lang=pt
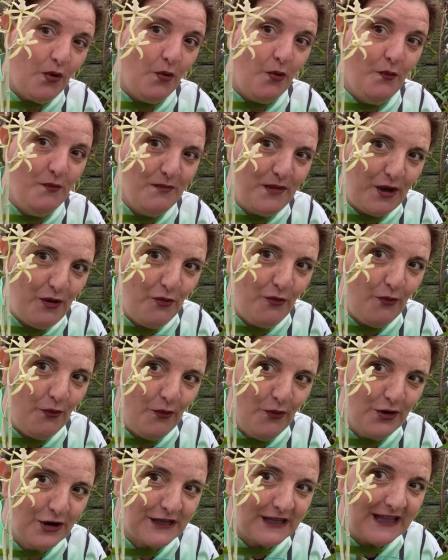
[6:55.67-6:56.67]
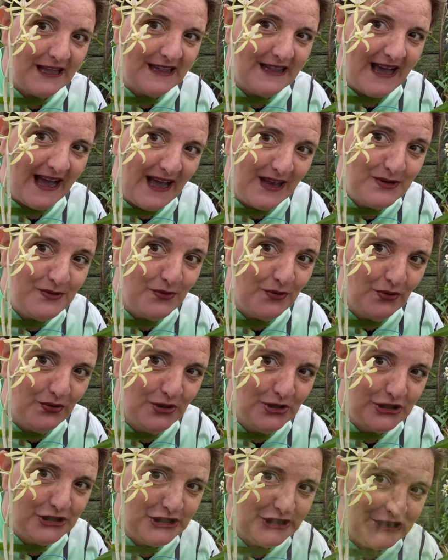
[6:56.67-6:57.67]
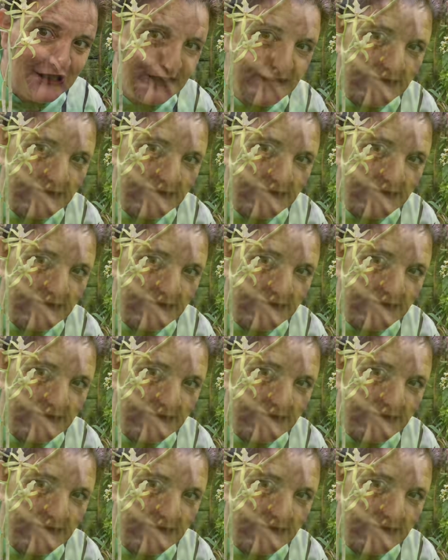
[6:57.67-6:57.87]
o meu orquidário hoje.